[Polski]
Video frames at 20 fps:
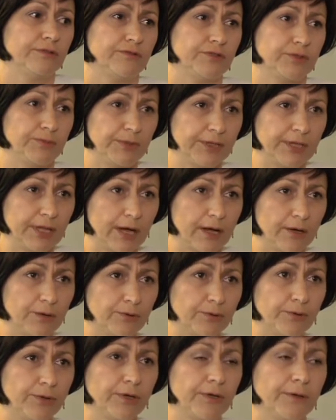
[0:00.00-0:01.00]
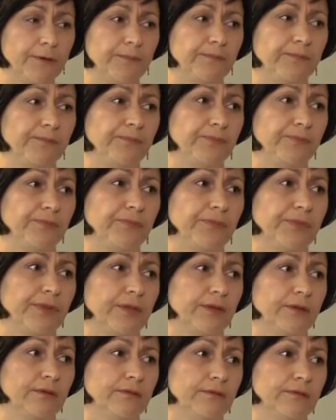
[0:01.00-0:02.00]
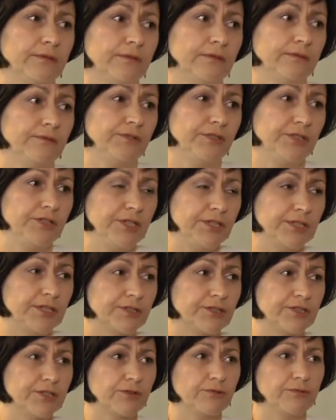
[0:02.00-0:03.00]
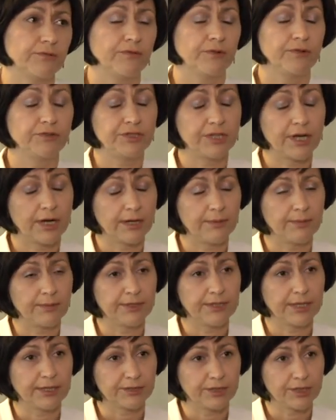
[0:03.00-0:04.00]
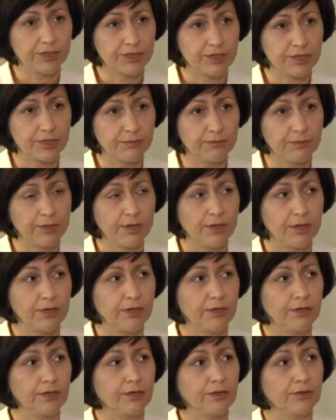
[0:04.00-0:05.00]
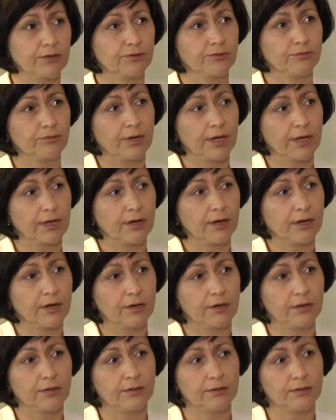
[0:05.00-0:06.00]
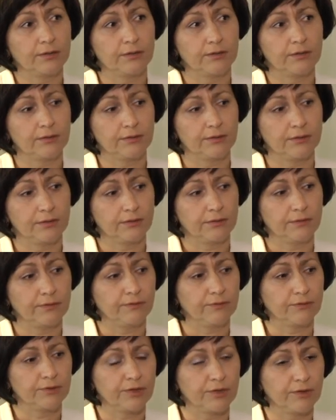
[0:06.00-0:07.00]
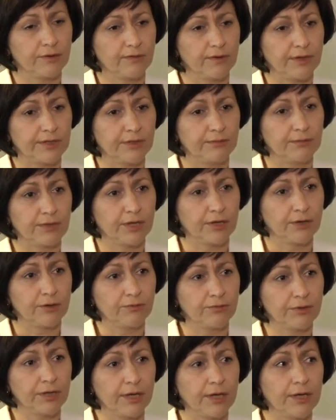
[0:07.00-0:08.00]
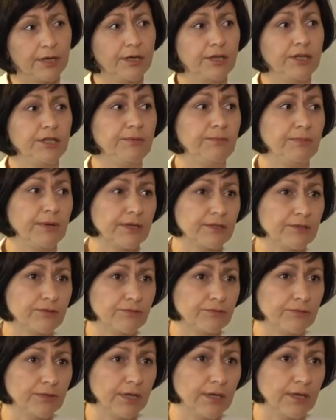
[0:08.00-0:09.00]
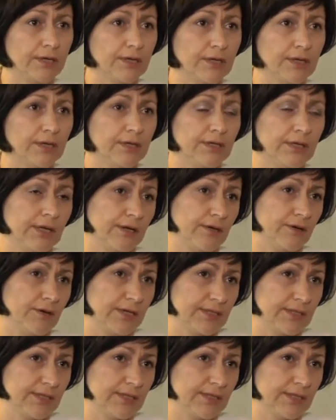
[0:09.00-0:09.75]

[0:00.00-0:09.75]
w szpitalu mm, w Niedzicy, w oddziale pediatrycznym, którego funkcjonowaniem kieruje i pracuje pracuje jako